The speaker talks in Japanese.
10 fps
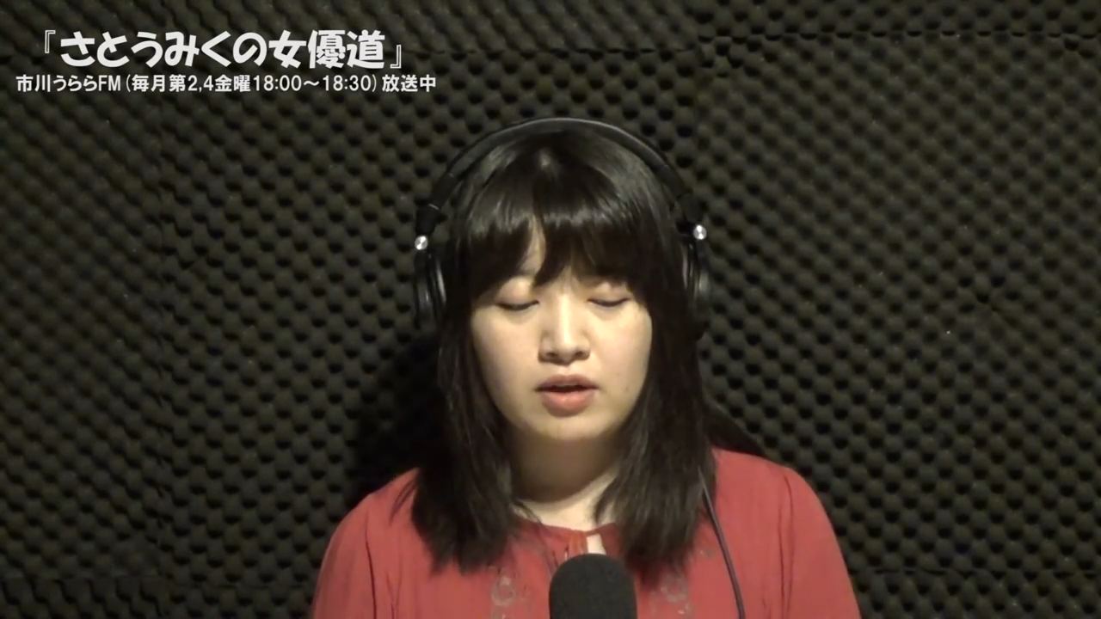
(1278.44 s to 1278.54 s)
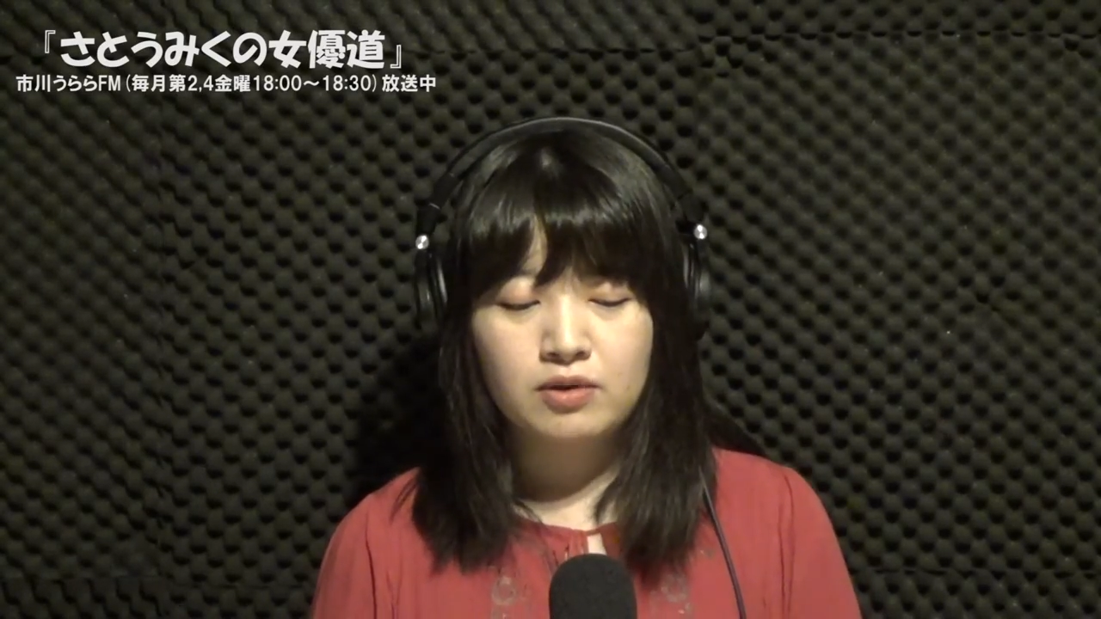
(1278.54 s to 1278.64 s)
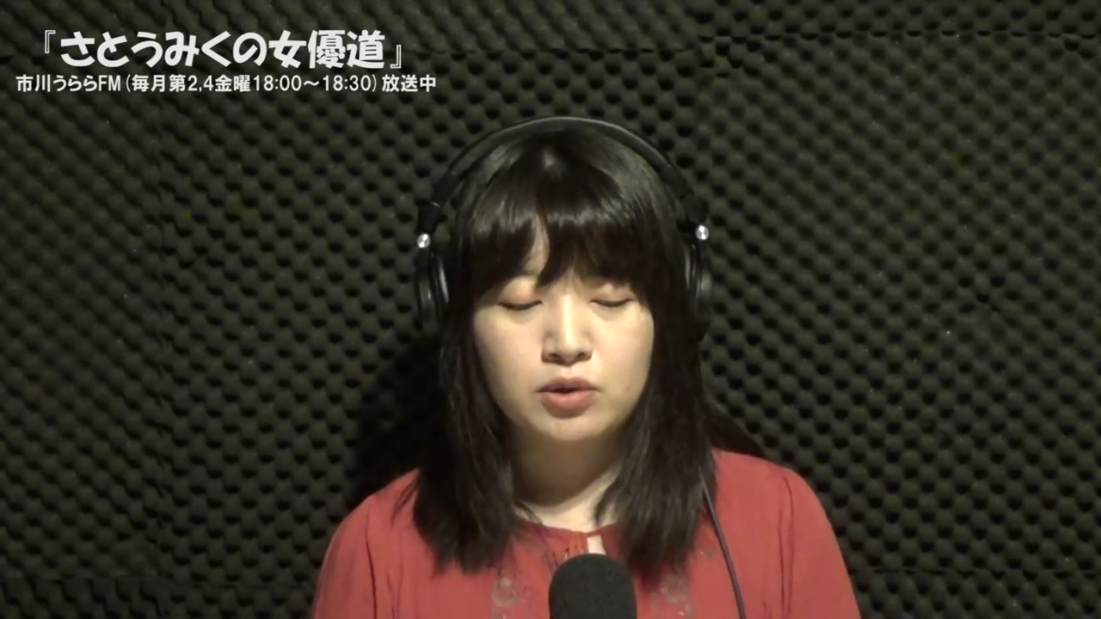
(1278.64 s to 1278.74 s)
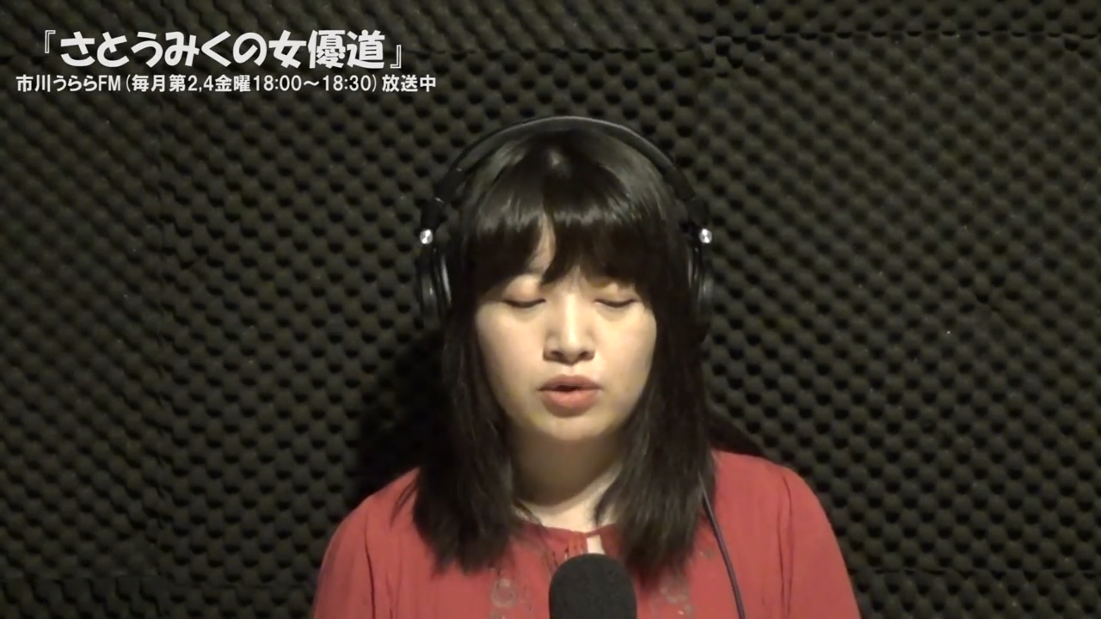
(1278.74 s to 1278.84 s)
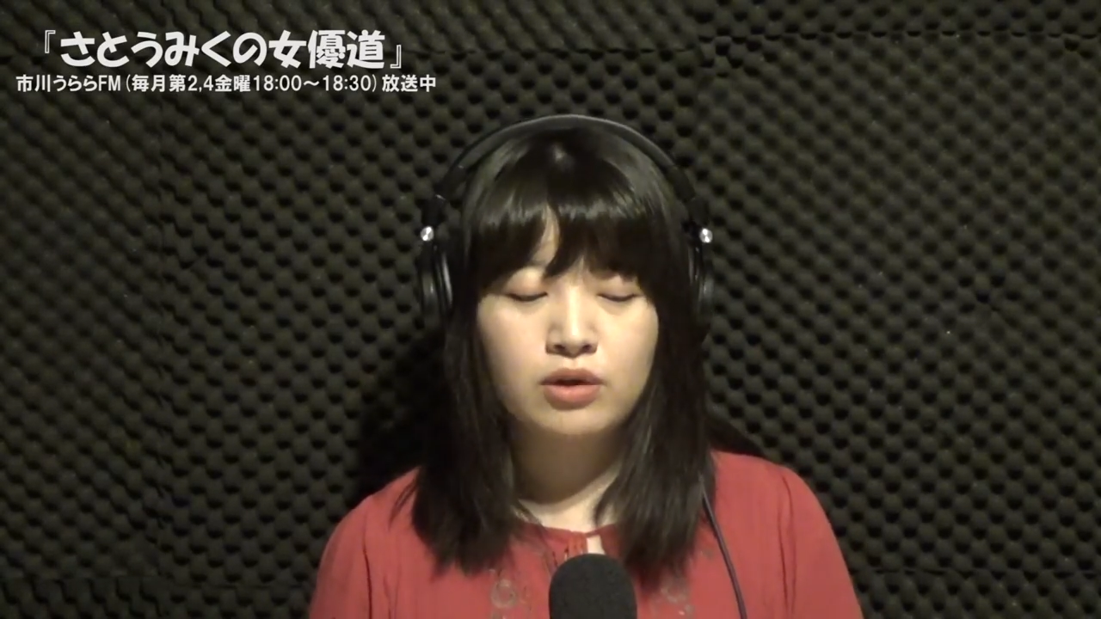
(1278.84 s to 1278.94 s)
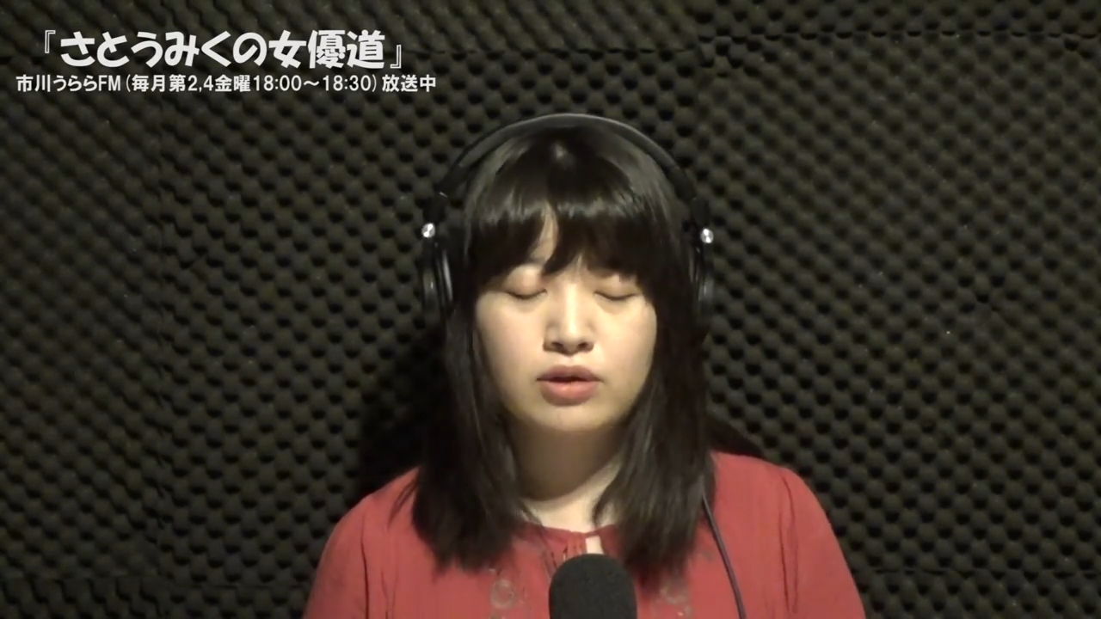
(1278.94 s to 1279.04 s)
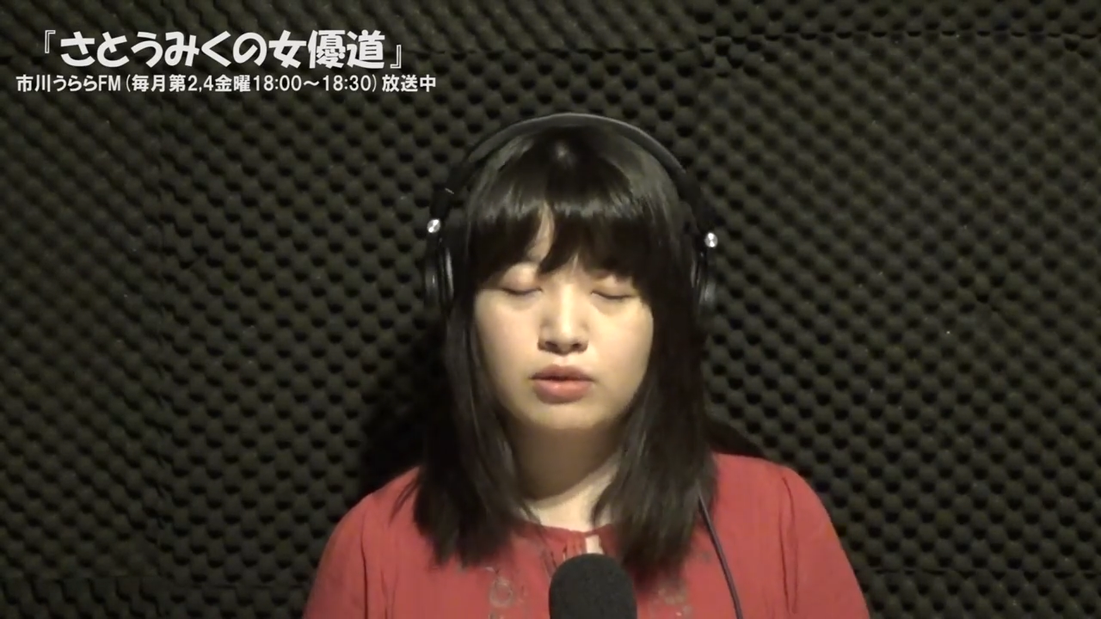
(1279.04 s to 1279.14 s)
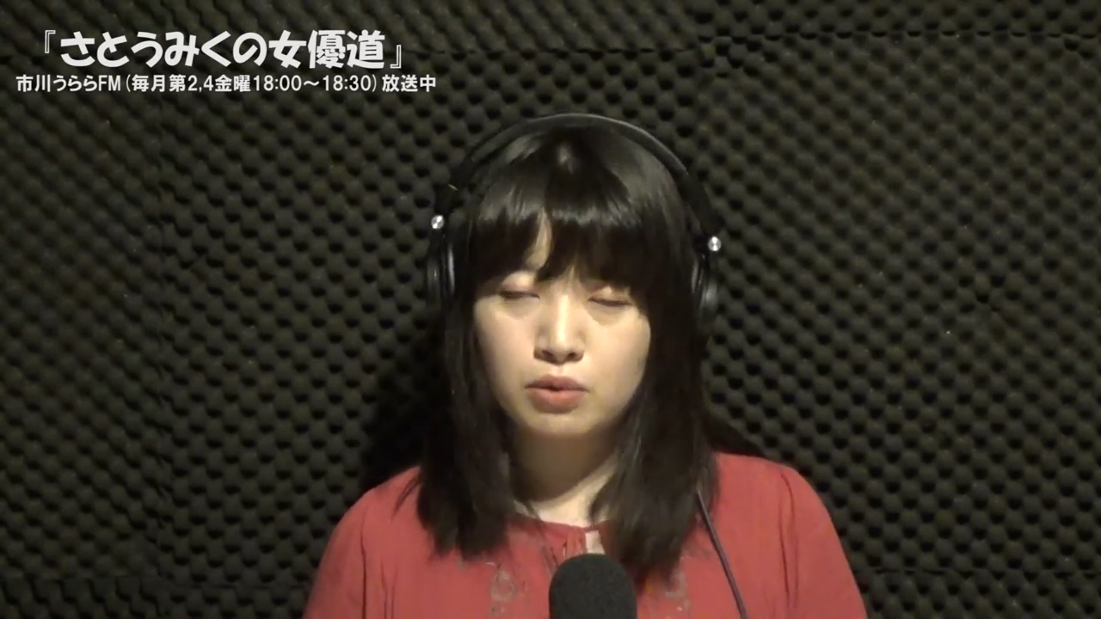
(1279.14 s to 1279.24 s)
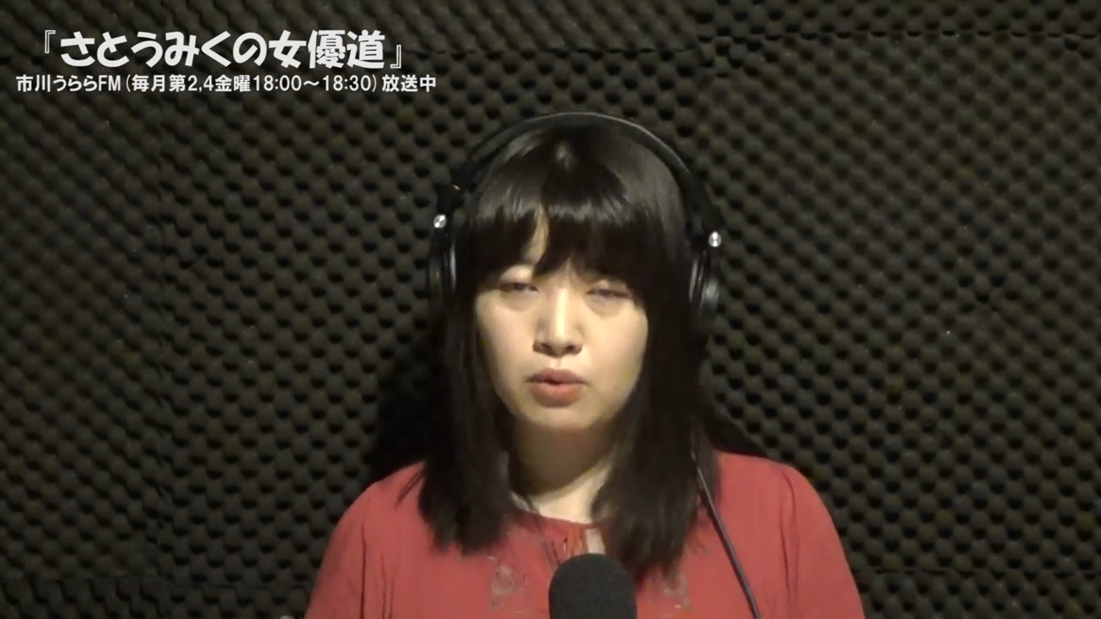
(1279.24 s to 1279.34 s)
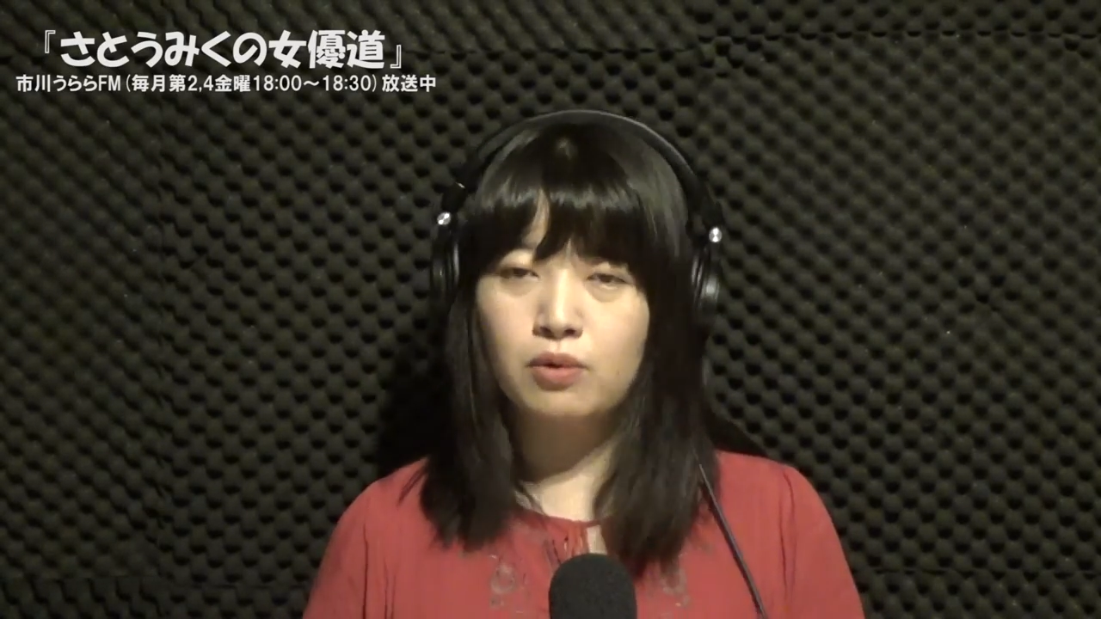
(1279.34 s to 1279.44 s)
それ
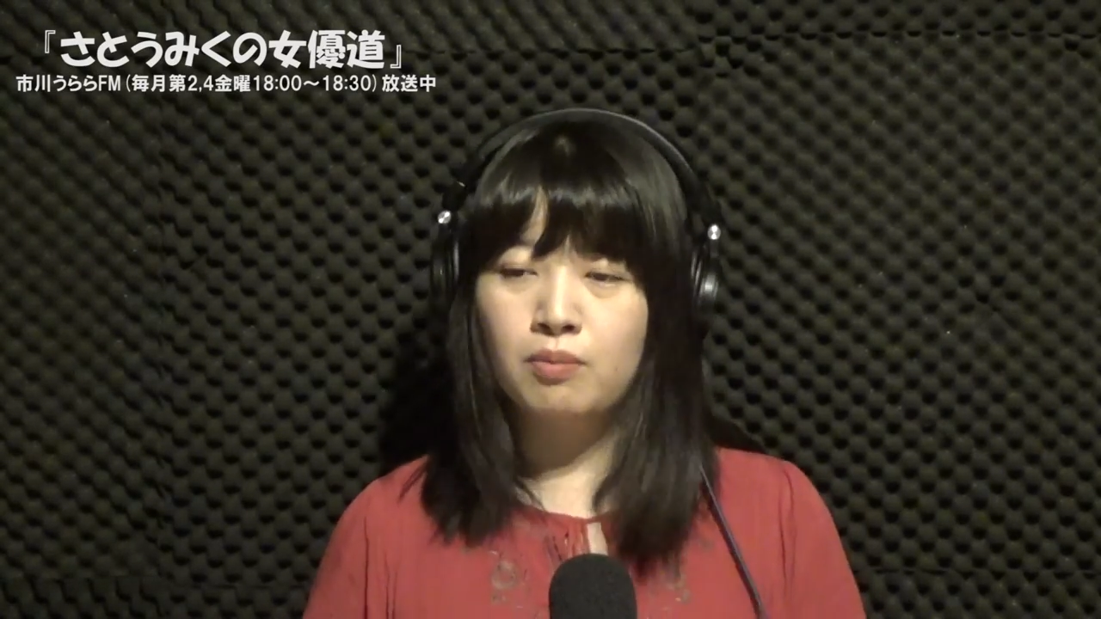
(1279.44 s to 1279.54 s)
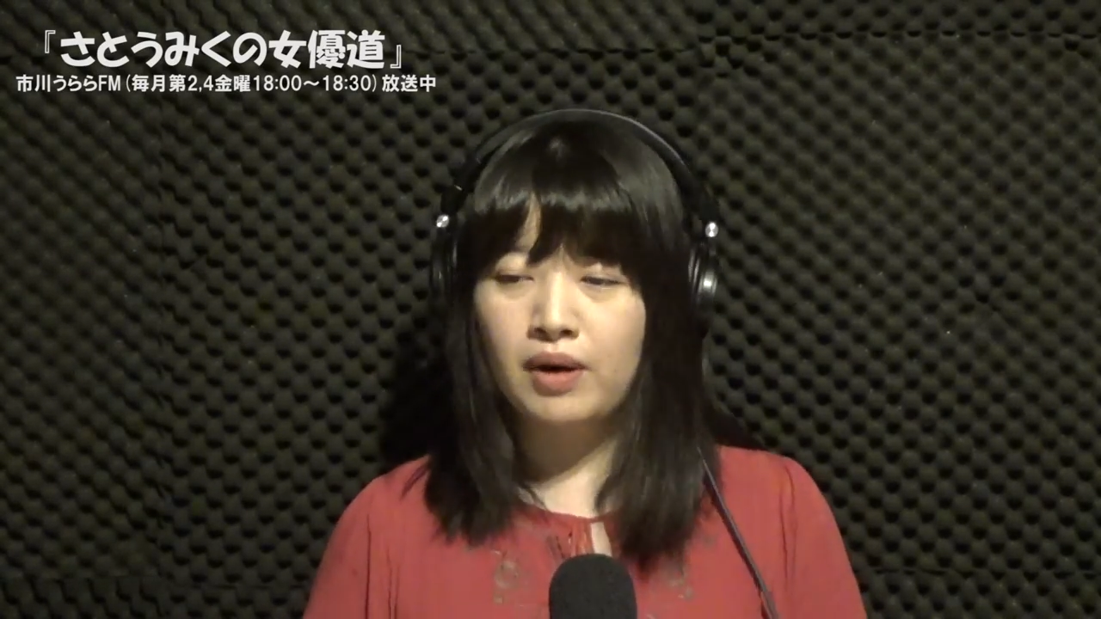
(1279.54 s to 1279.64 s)
と